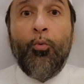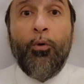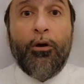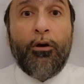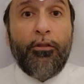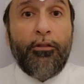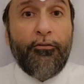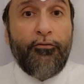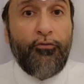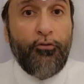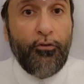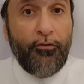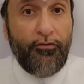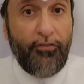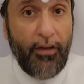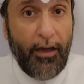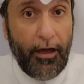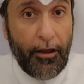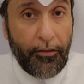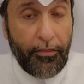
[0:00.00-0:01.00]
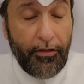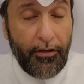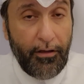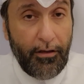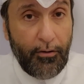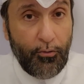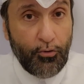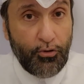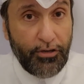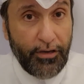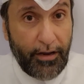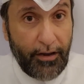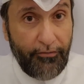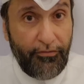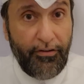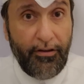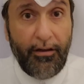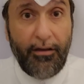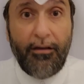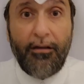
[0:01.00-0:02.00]
ويقذفون في عرضها
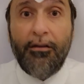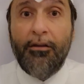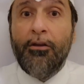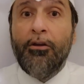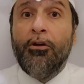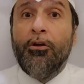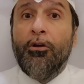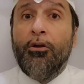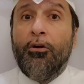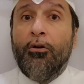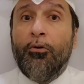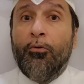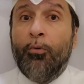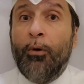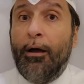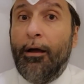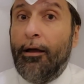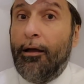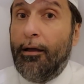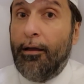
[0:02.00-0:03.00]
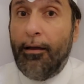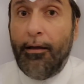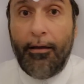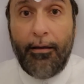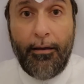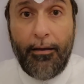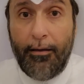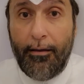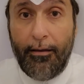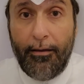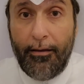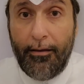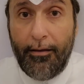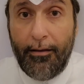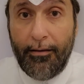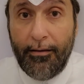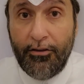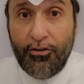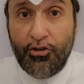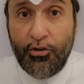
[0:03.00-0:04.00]
وشرفها
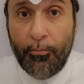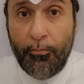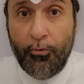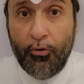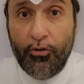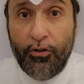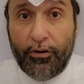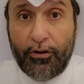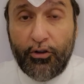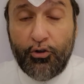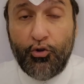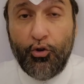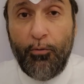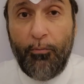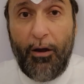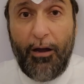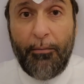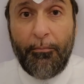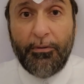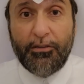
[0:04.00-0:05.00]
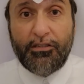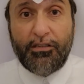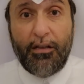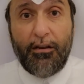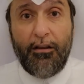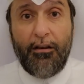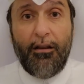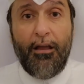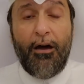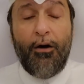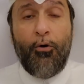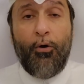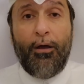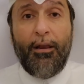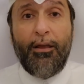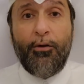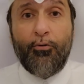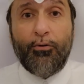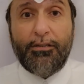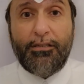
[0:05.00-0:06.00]
ويسبون الرسول محمد صلى الله
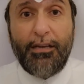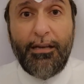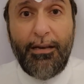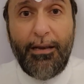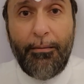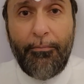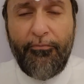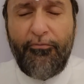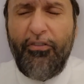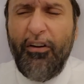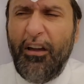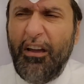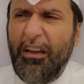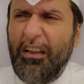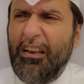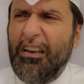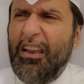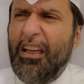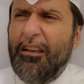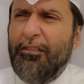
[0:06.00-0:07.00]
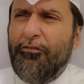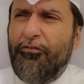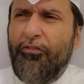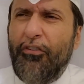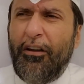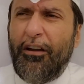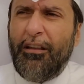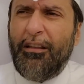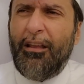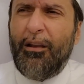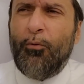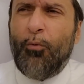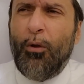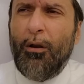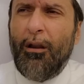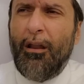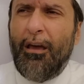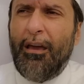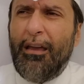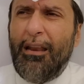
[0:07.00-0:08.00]
عليه وسلم فعلا فعلا
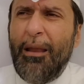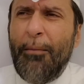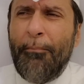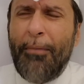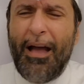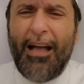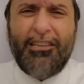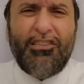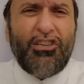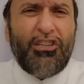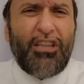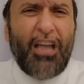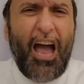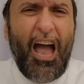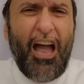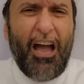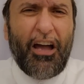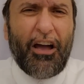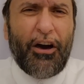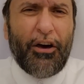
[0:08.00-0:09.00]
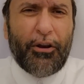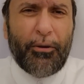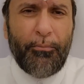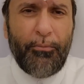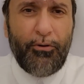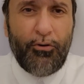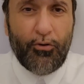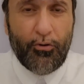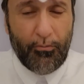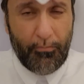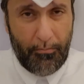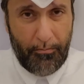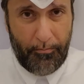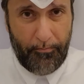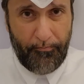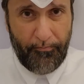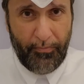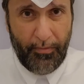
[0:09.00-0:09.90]
والله لم أجد أحقر منهم